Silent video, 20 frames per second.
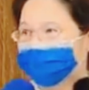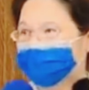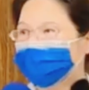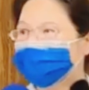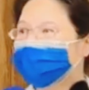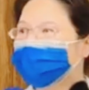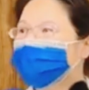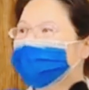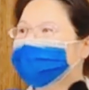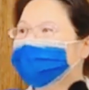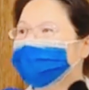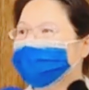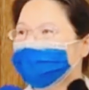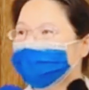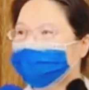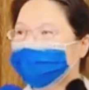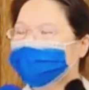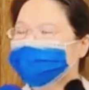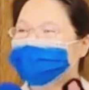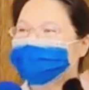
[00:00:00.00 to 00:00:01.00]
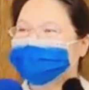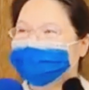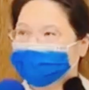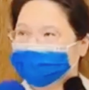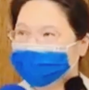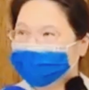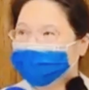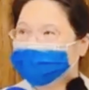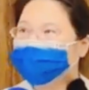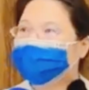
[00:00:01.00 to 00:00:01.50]
怎么提升起来。
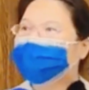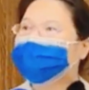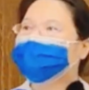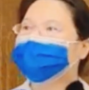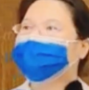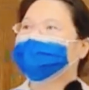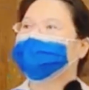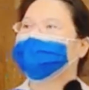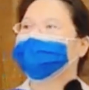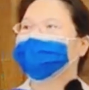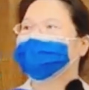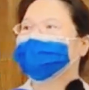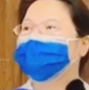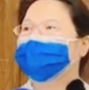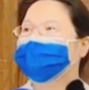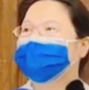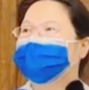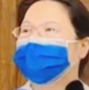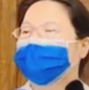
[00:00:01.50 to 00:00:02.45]
如果你已经开始